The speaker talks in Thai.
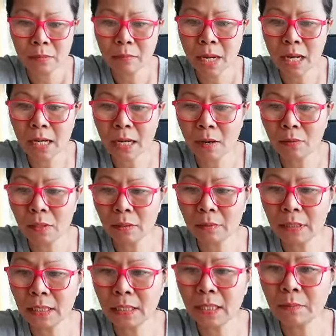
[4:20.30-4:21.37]
บ้านเราเนาะ
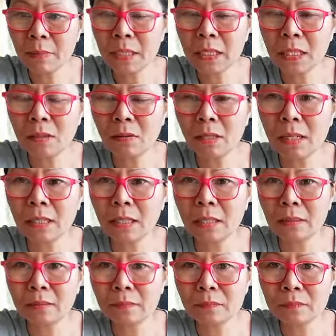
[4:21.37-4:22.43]
อย่างเงี้ยไม่กินหรอกค่ะเนี่
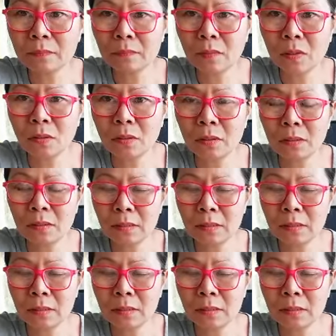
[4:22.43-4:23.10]
ย เนาะ